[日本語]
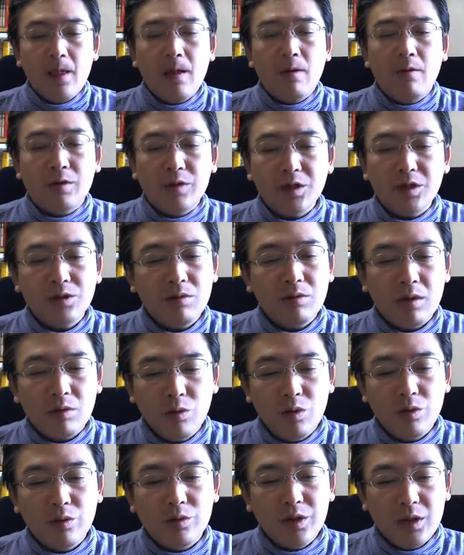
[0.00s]
私は
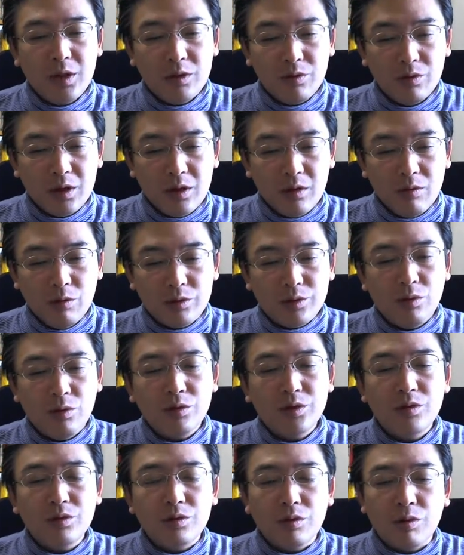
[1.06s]
これを聞いたとき、恐ろ
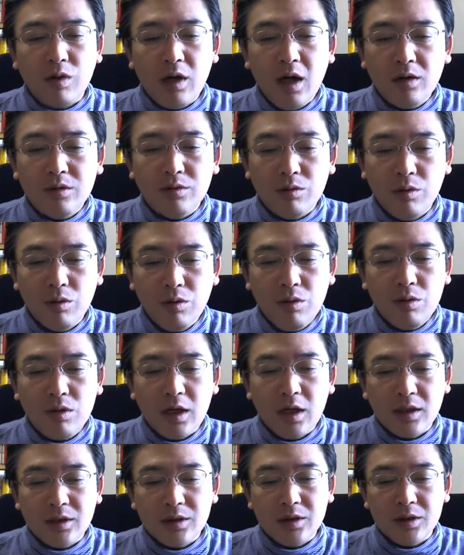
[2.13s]
しいほどの覚悟を
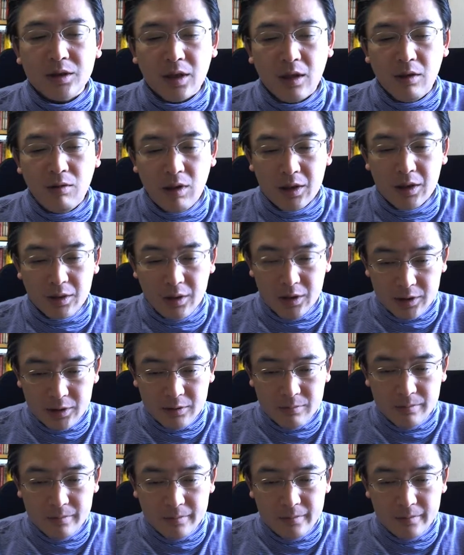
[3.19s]
感じたわけで
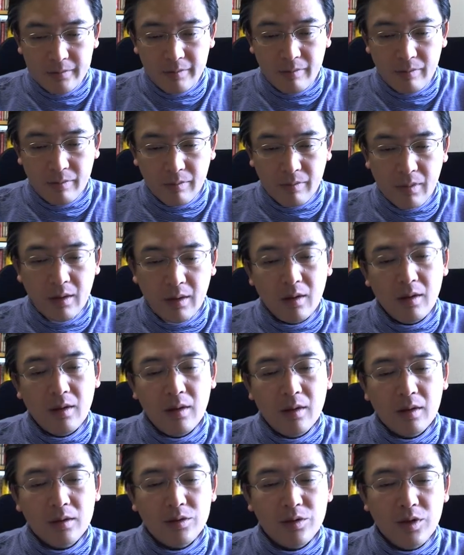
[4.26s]
す。
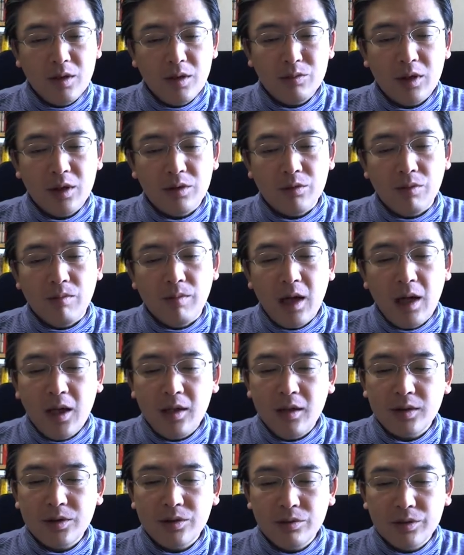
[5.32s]
クレームなど
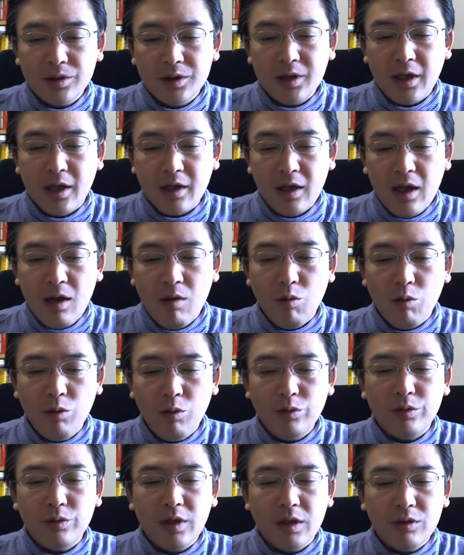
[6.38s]
マイナスの事態が起
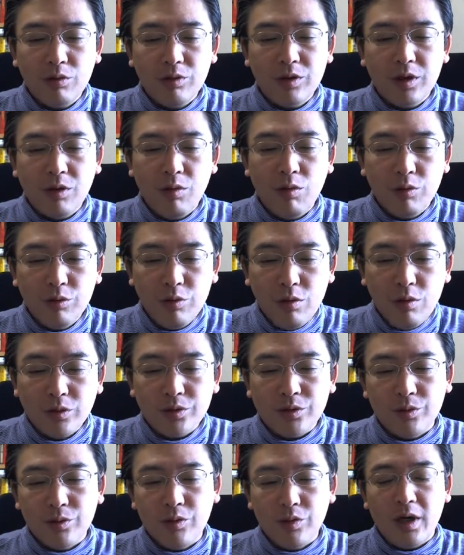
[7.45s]
こったときほど、
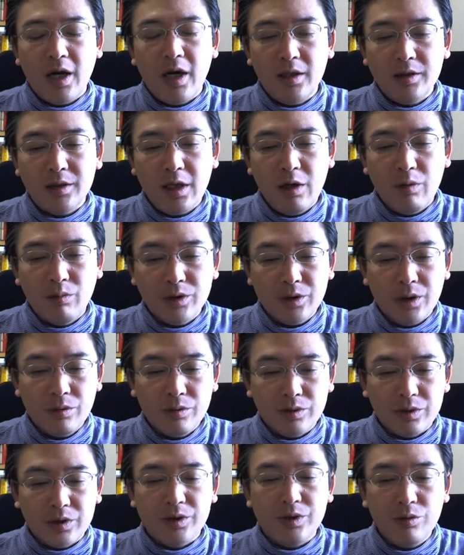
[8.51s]
その会社やお店
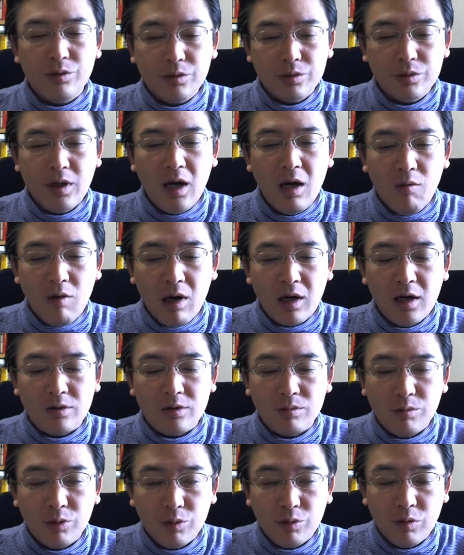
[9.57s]
の実力がわか
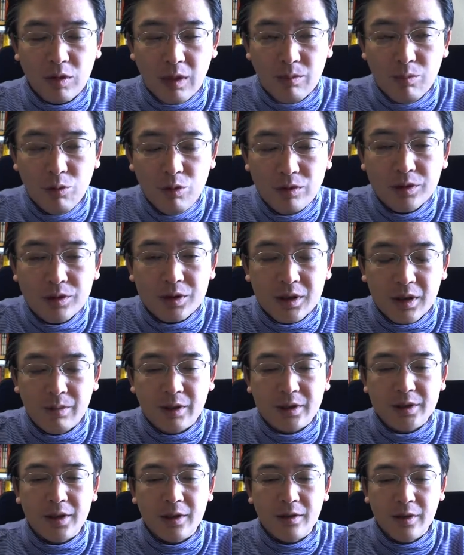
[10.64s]
るものかもしれ
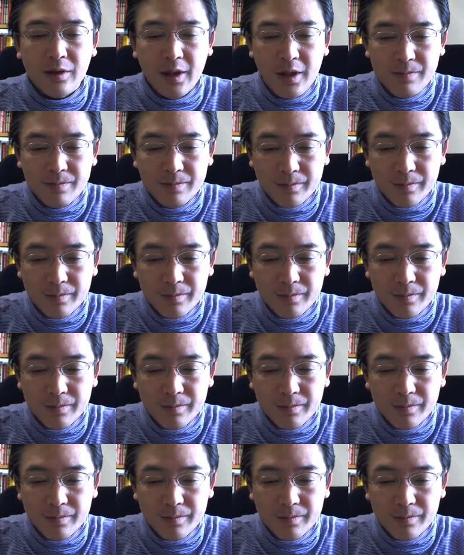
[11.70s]
ませんね。